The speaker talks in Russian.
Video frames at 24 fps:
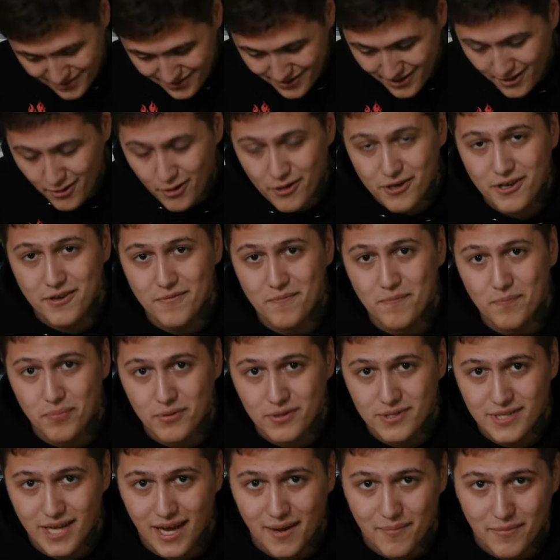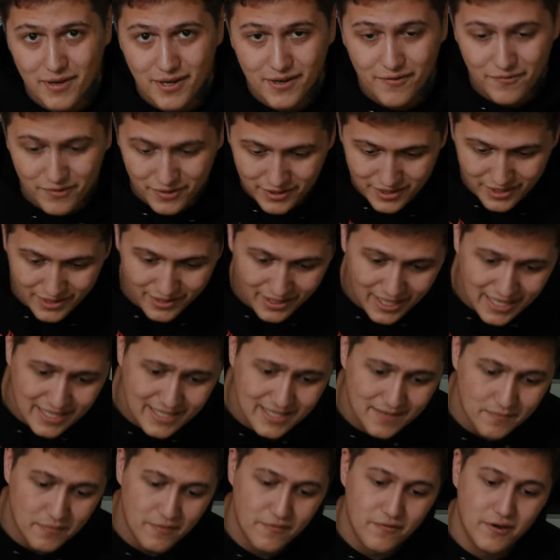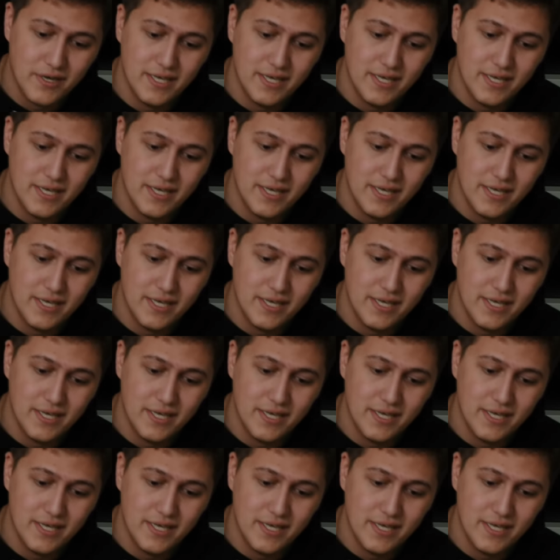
нелегкими путями в интернете, мы